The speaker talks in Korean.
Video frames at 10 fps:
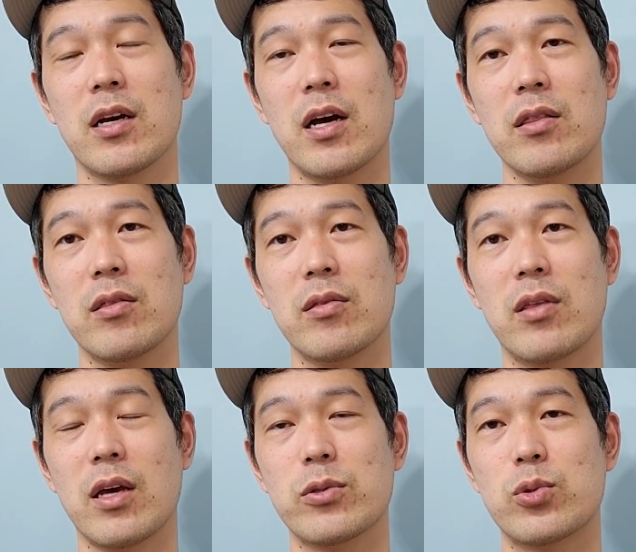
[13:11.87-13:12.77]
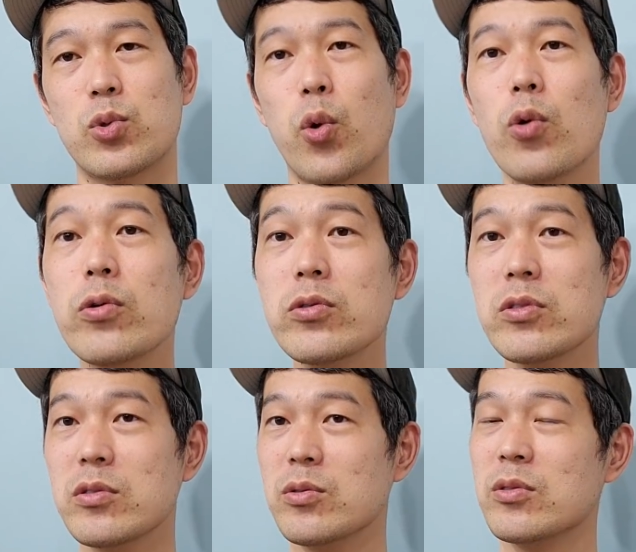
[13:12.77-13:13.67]
난 되게
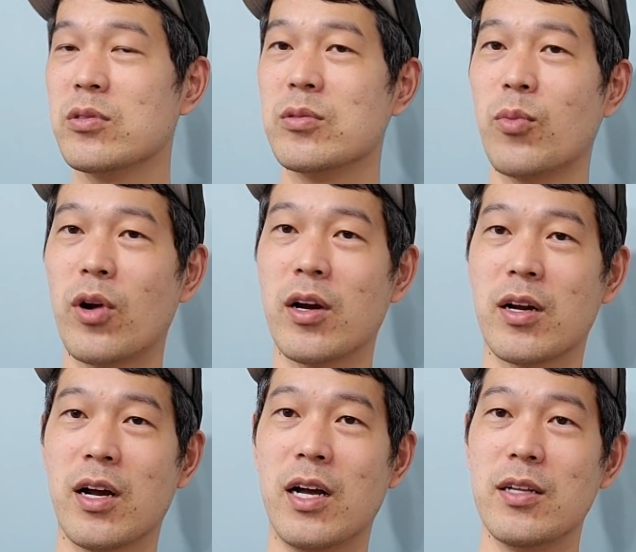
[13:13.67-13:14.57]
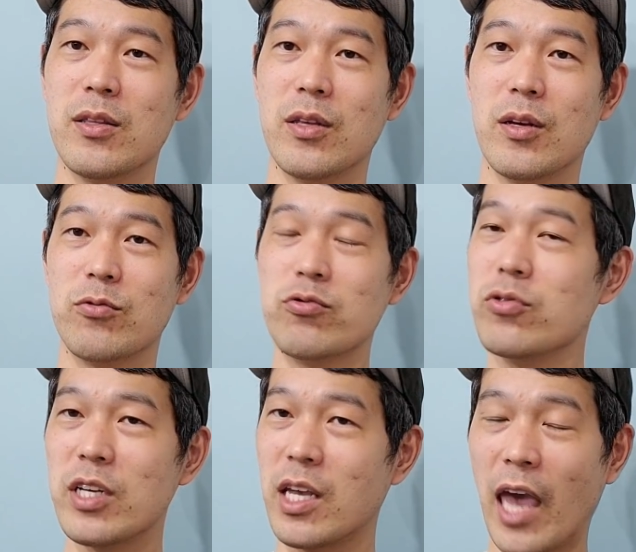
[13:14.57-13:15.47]
좋은 뭐라 그럴까 음,
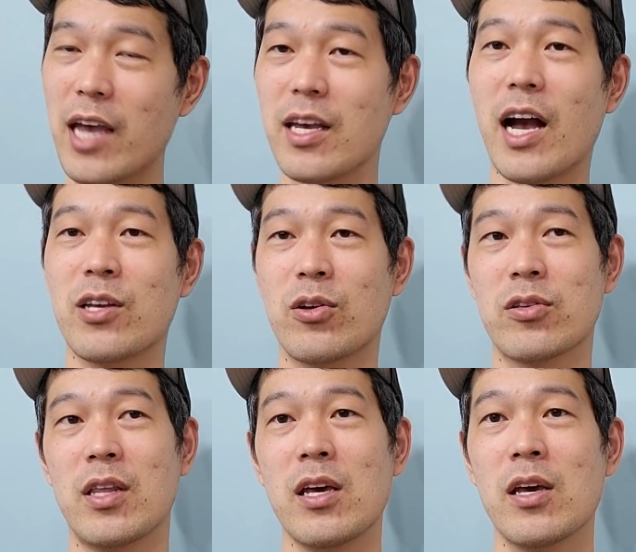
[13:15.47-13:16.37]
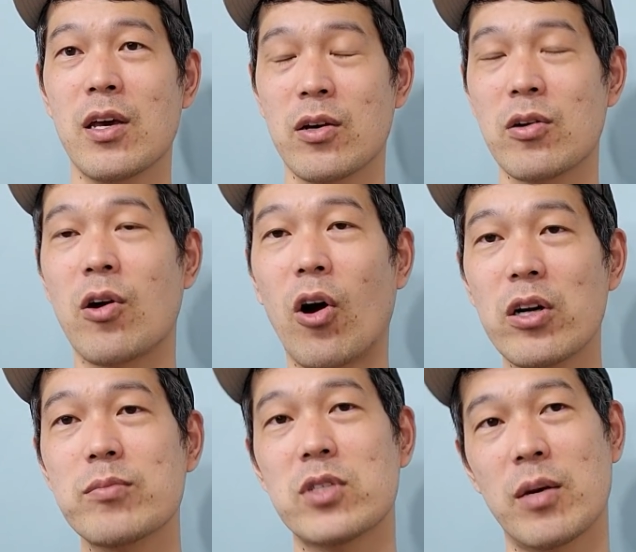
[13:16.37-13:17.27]
계기가 아니었는데 그걸
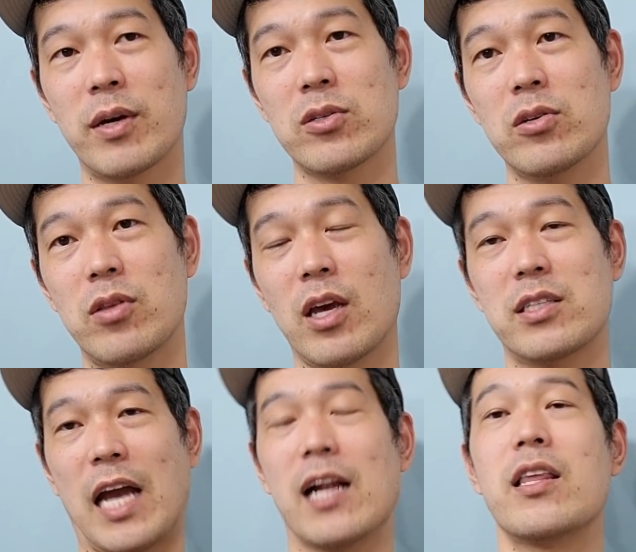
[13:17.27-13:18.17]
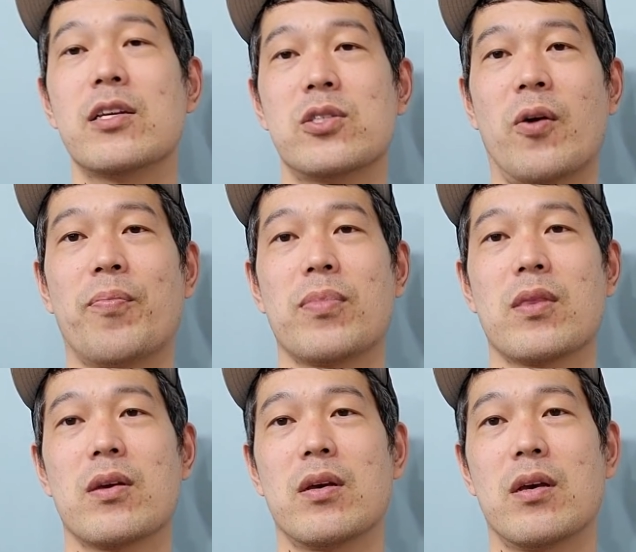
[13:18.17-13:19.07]
걸음 삼아서 되게 잘 됐죠.
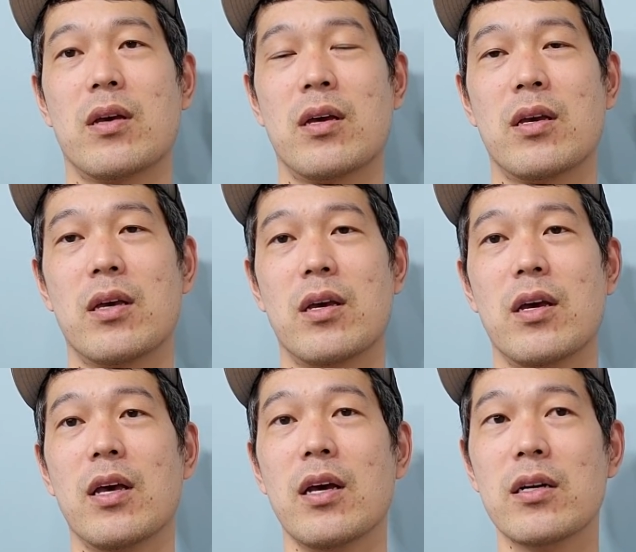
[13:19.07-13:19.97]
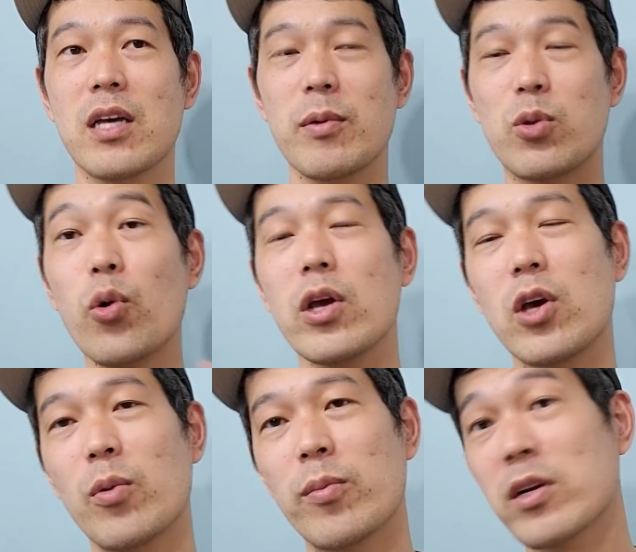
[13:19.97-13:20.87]
예. 그다음에
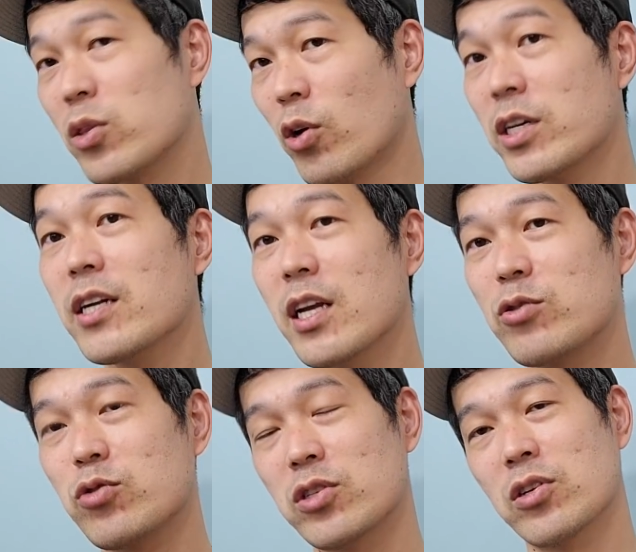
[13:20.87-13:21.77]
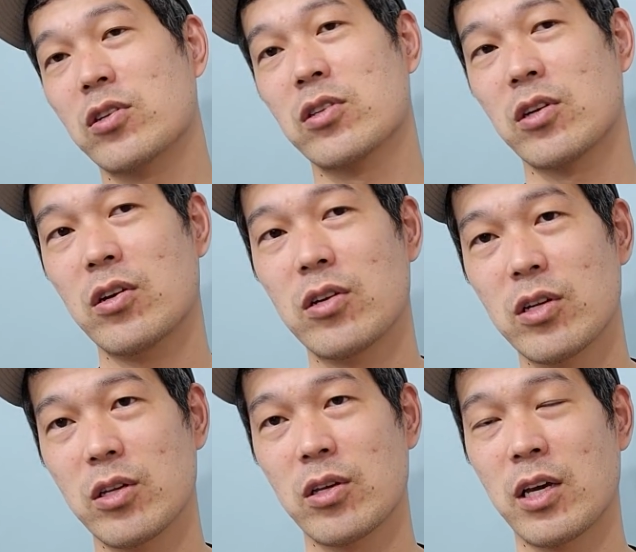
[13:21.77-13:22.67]
돌이켜 보면더 잘 될 수도 있었거든요.
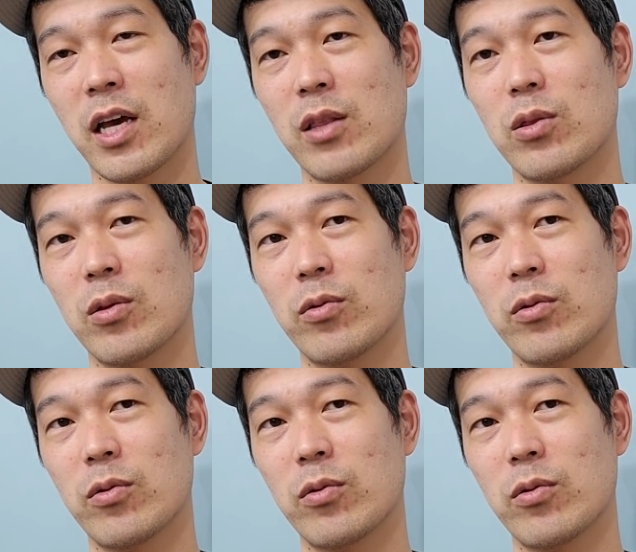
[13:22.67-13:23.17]
그러니까